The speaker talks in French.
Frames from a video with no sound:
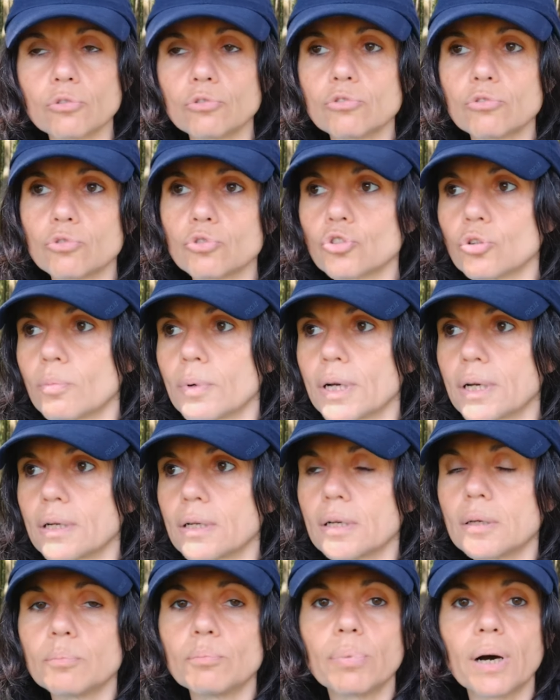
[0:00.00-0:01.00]
que ce
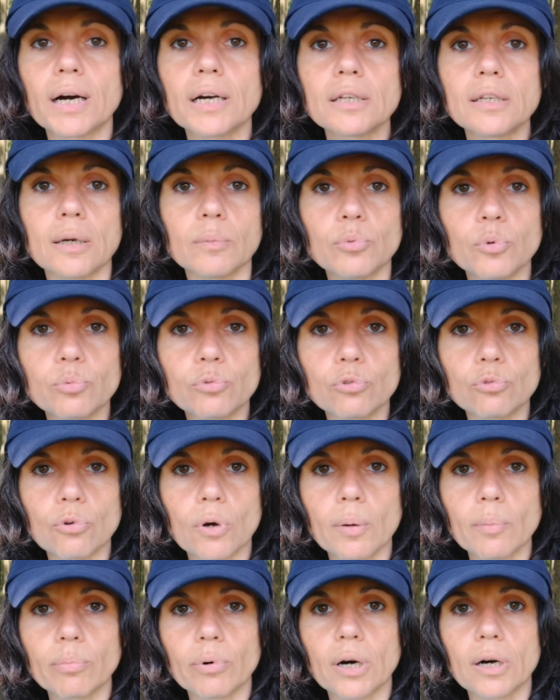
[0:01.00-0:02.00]
chemin est barré un peu plus
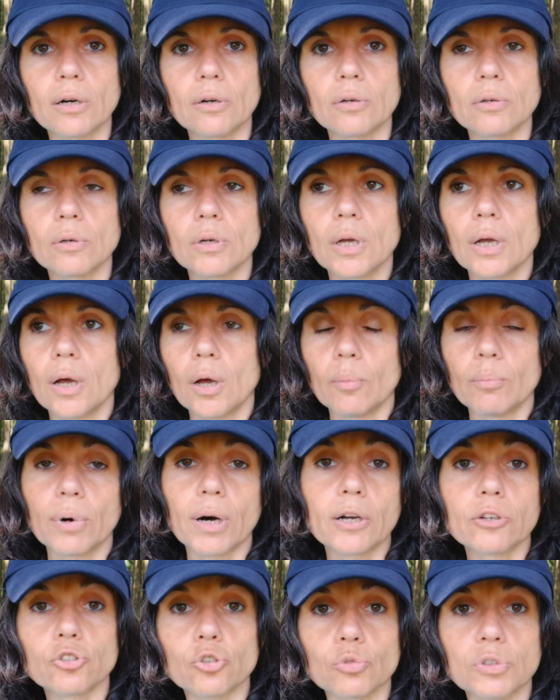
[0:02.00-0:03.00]
loin par,
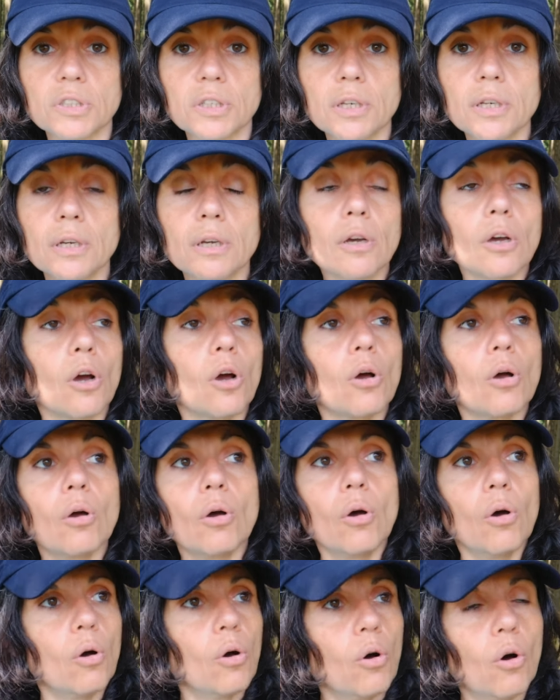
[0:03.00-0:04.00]
un chantier,
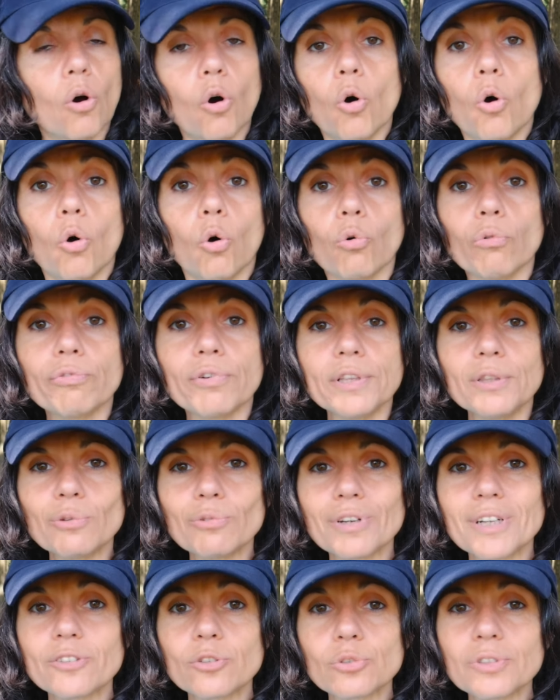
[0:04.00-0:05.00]
on fait une
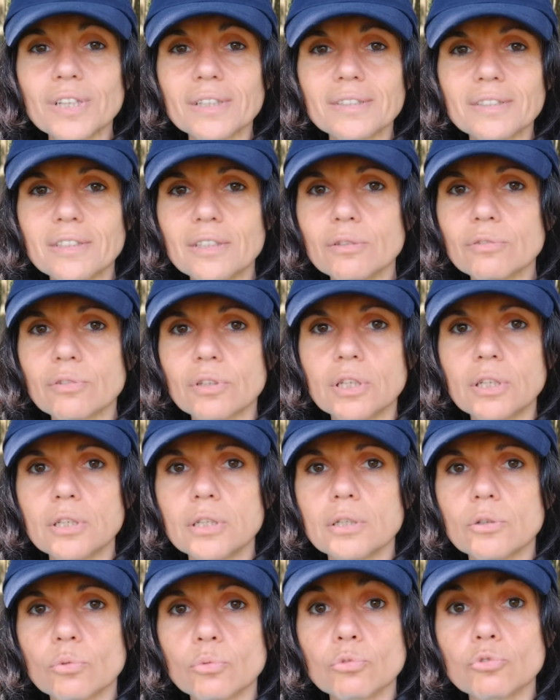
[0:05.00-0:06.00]
nouvelle tentative
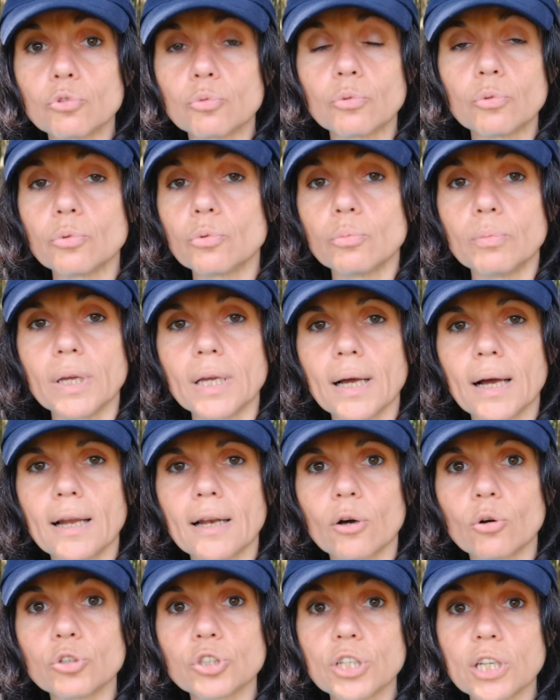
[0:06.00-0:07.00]
et on se met
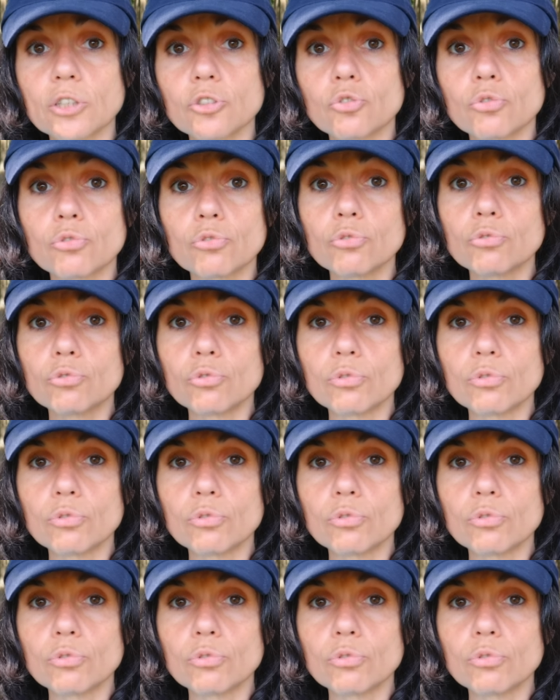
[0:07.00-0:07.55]
à la recherche de ce